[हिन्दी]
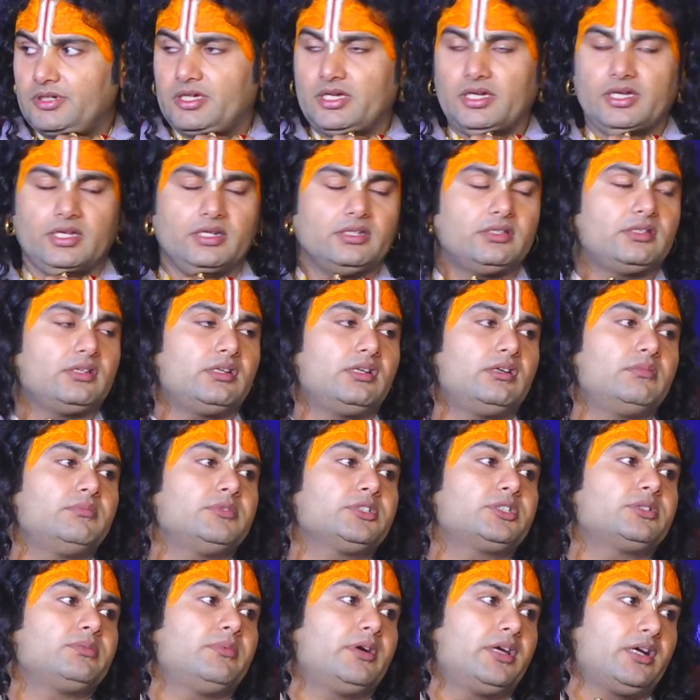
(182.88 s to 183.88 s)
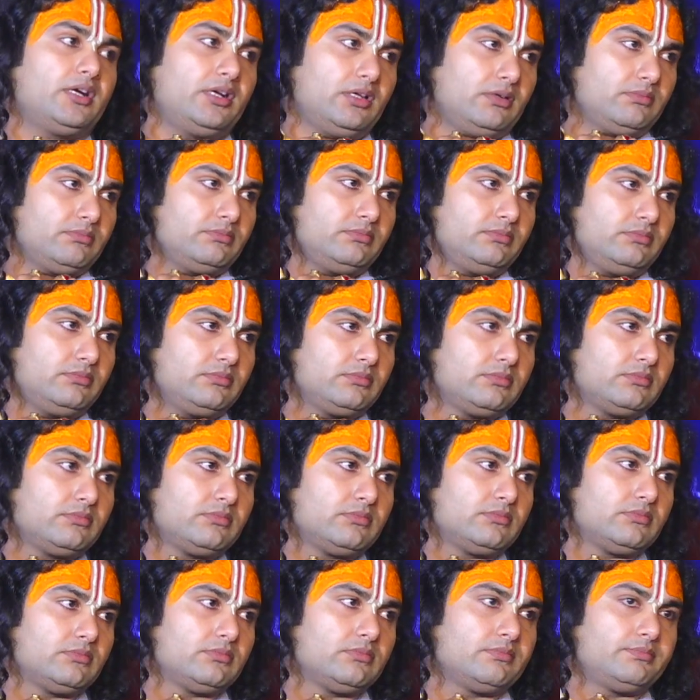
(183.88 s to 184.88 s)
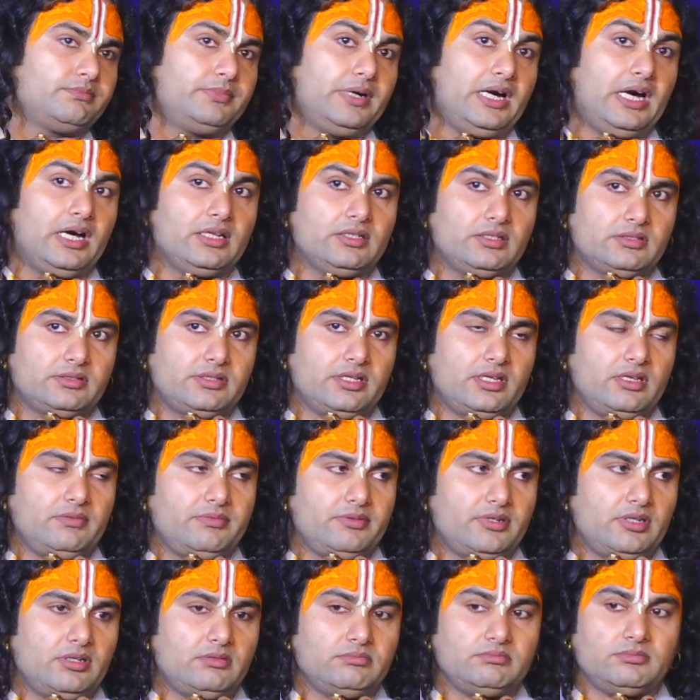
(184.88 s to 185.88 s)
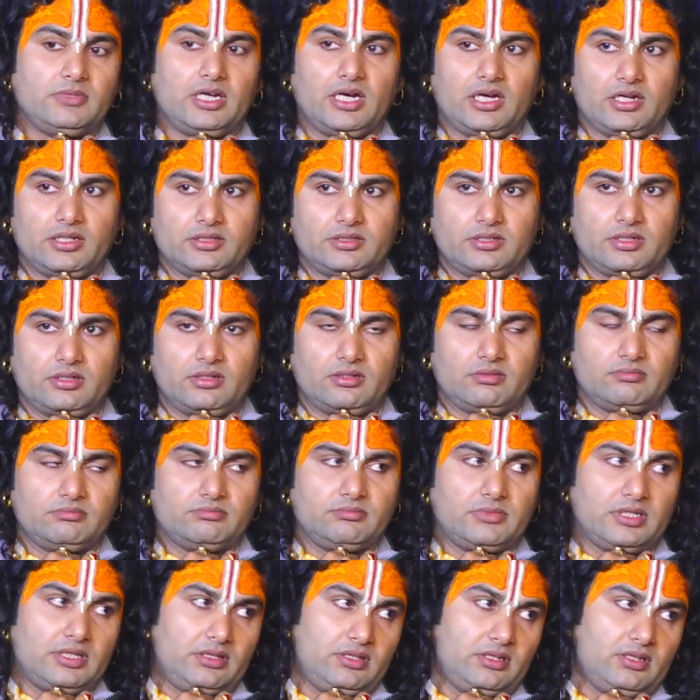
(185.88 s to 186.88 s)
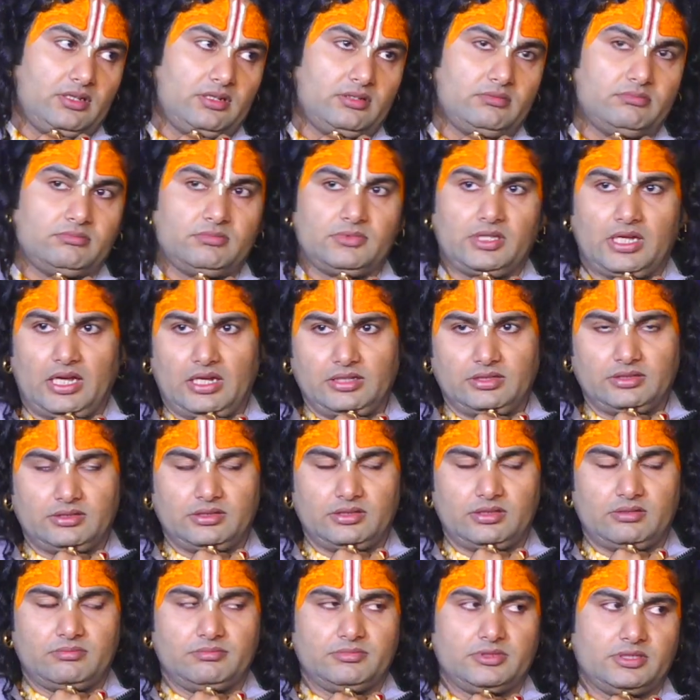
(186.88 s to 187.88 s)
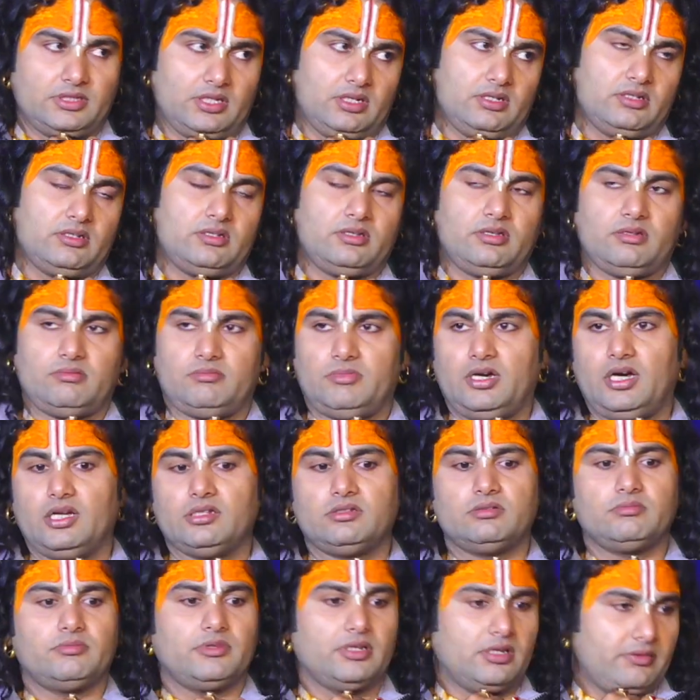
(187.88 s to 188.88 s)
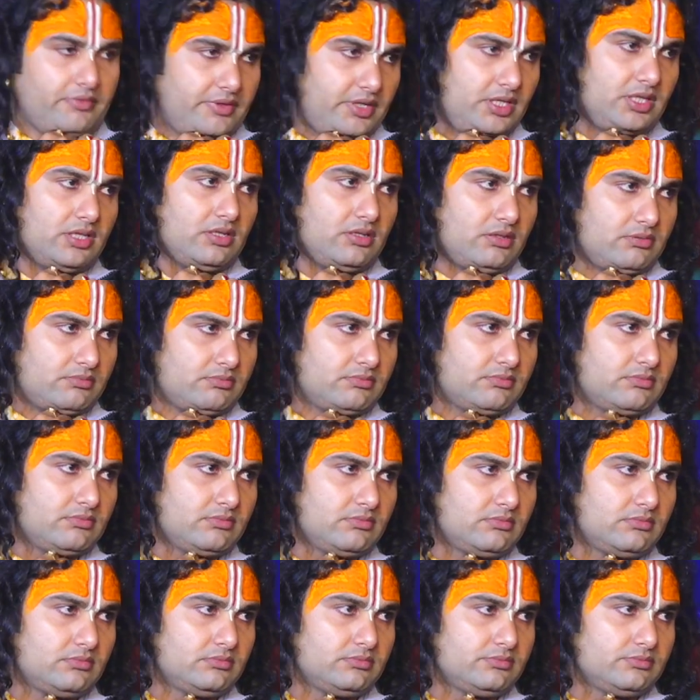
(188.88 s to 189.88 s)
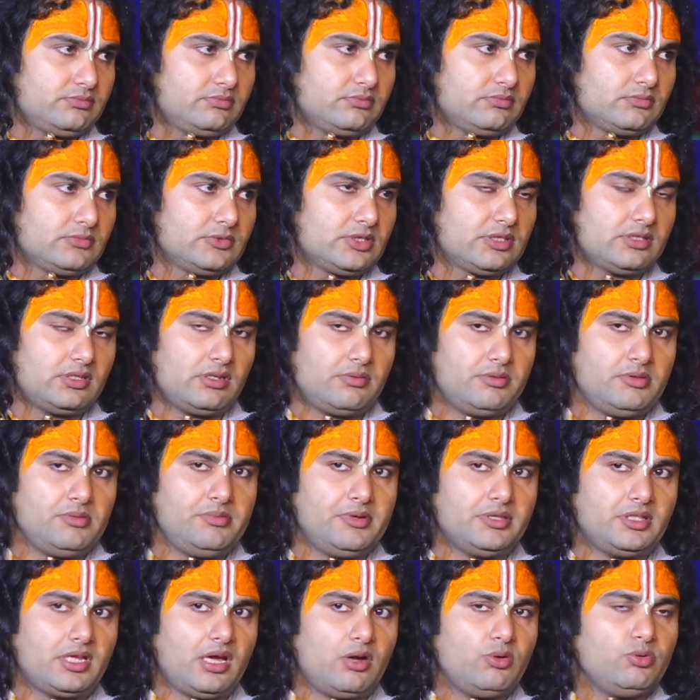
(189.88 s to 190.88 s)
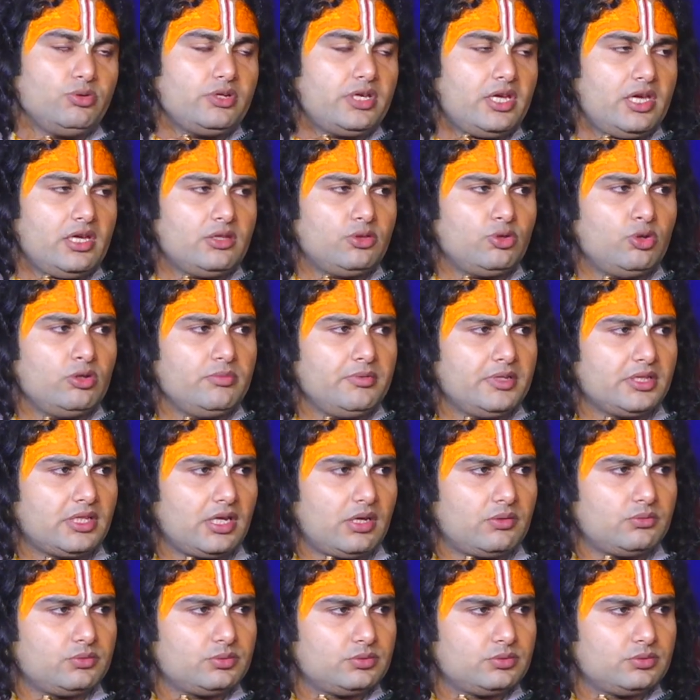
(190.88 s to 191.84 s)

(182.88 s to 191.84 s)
कीर्तनम स्मरणम जी पाद सेवनम अर्चनम वंदनम दास्यम सख्यमात्म निवेदनम सभी बताऊं कि एक दो ही बताऊं